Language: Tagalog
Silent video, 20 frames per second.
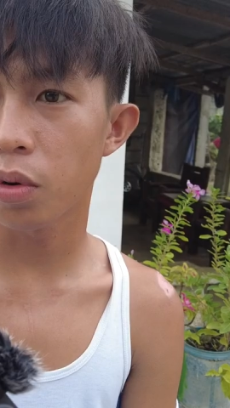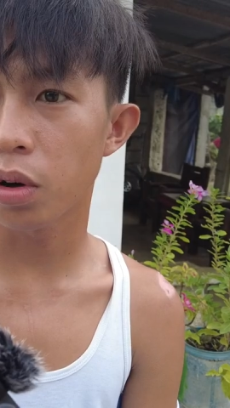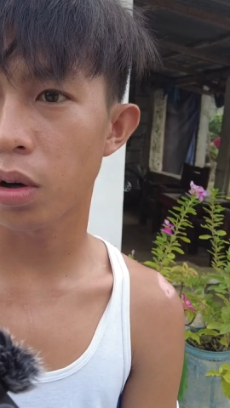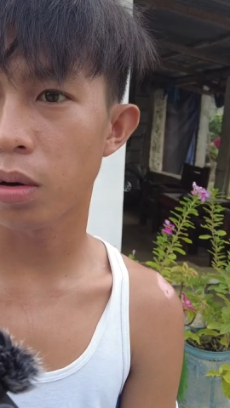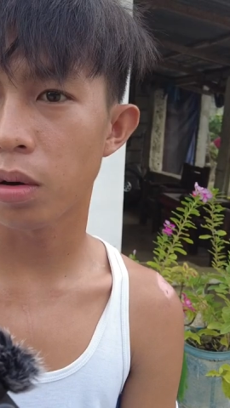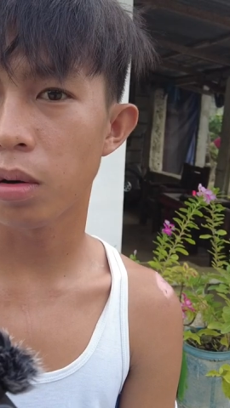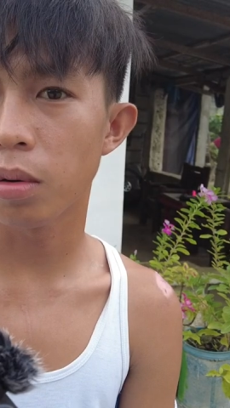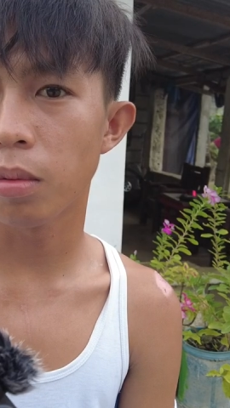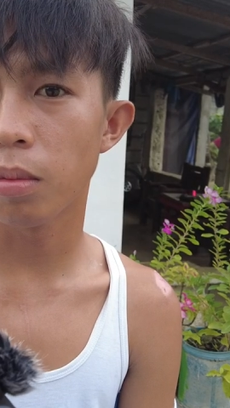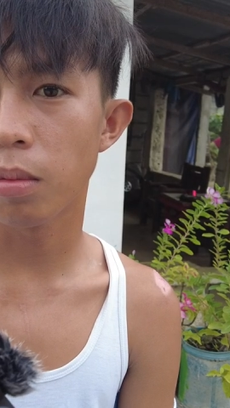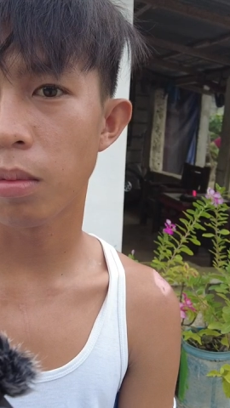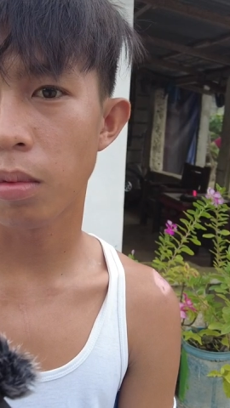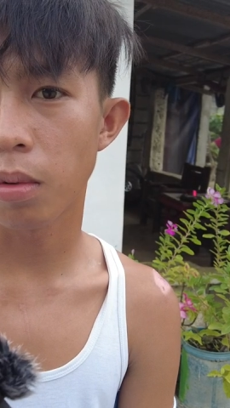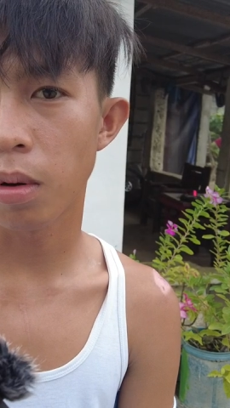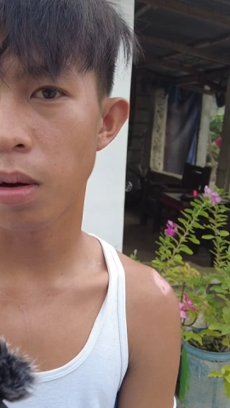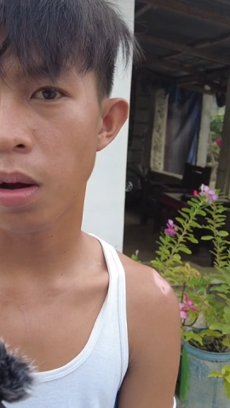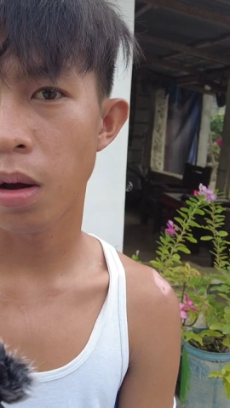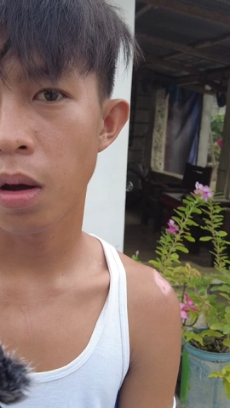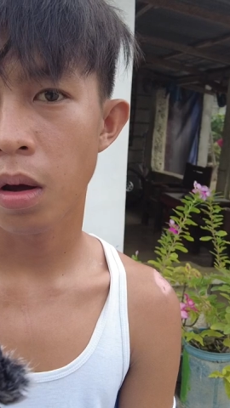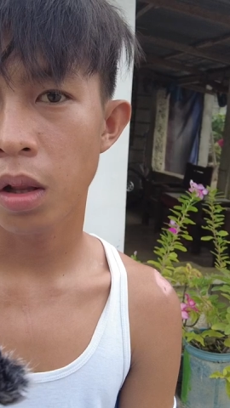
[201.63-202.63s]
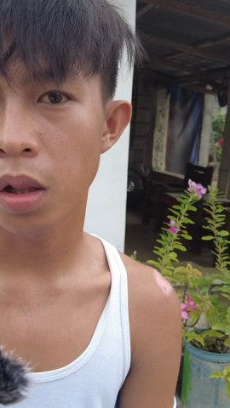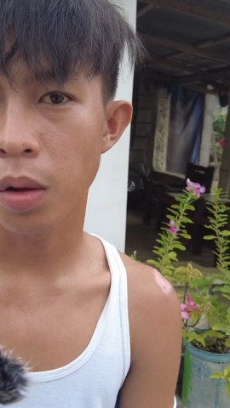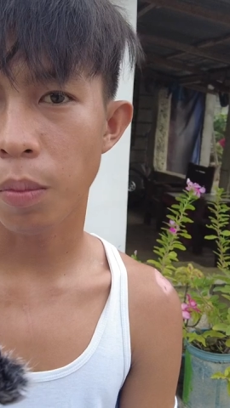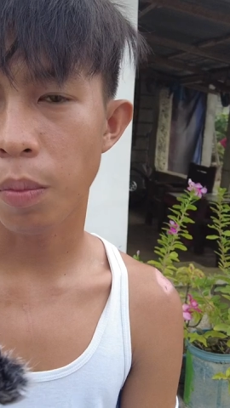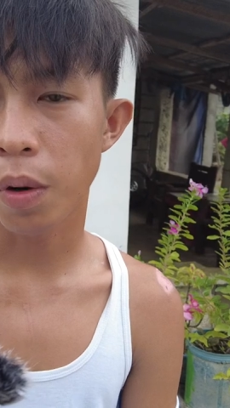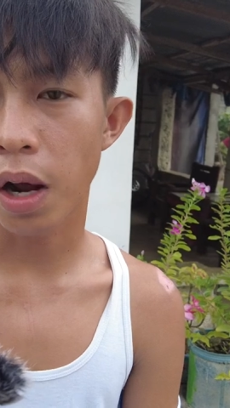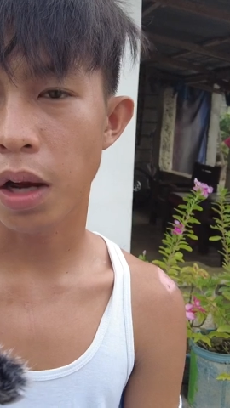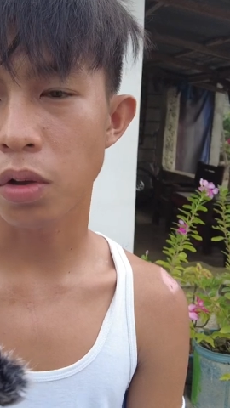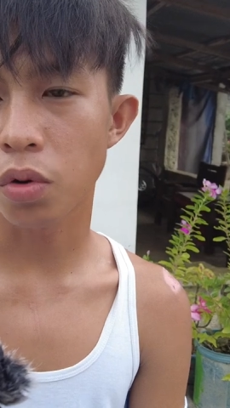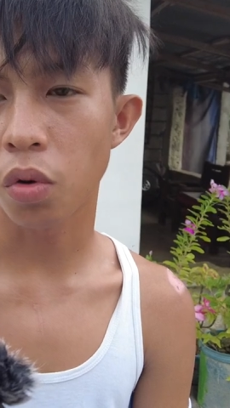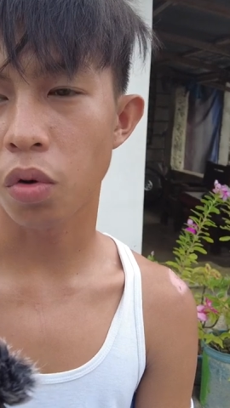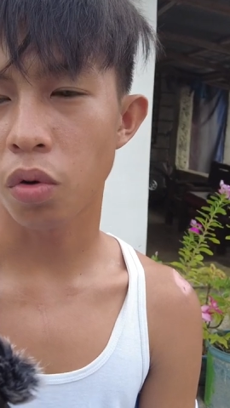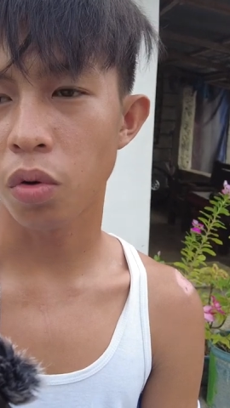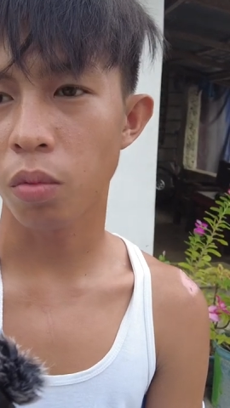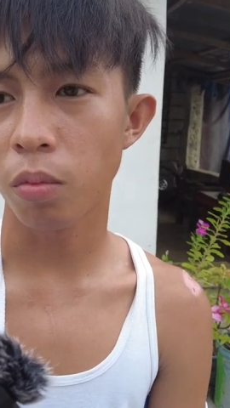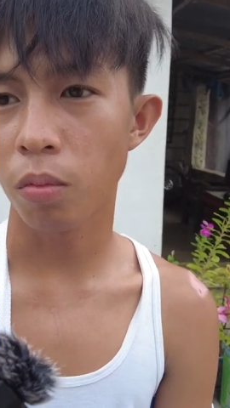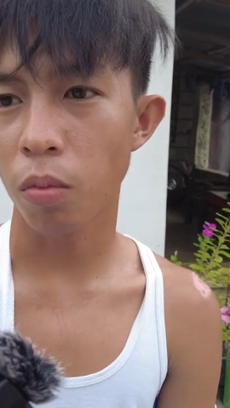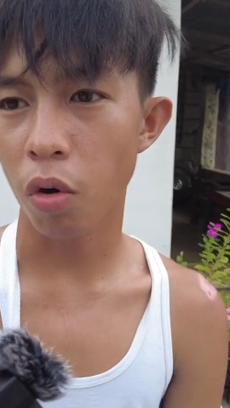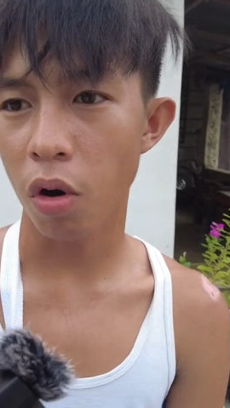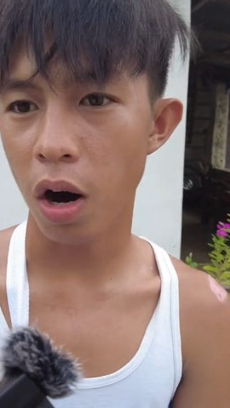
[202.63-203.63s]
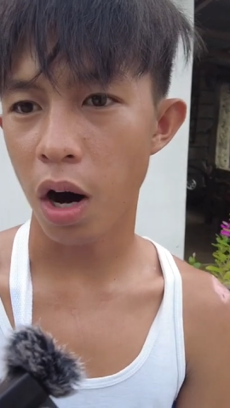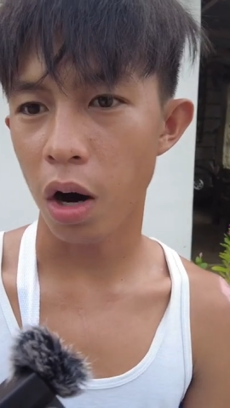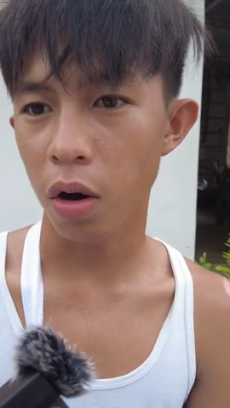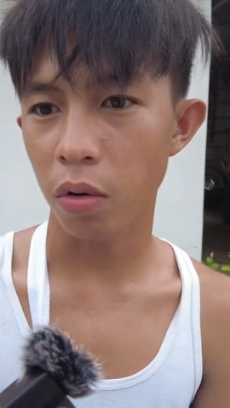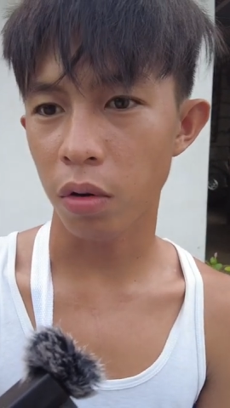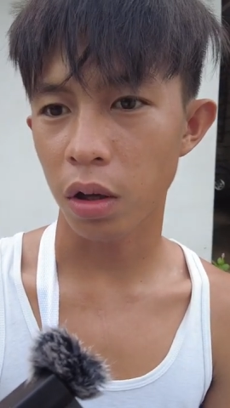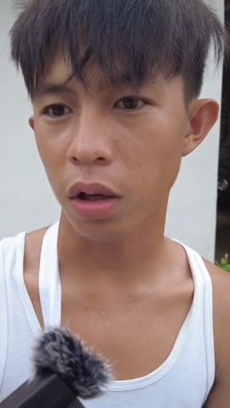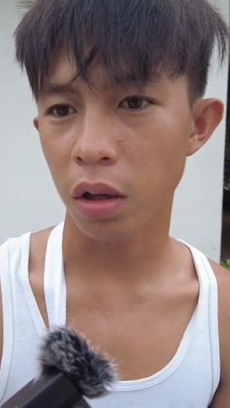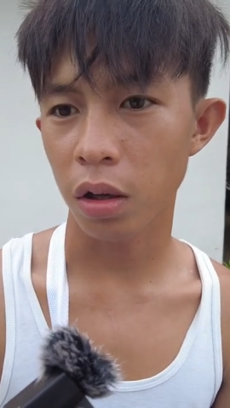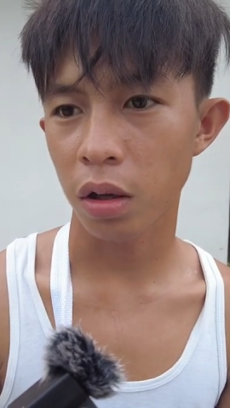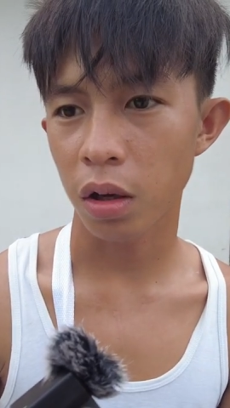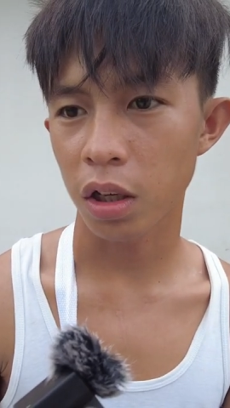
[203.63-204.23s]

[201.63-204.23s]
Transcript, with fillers: ng, ng braso ko yung mukha ko eh.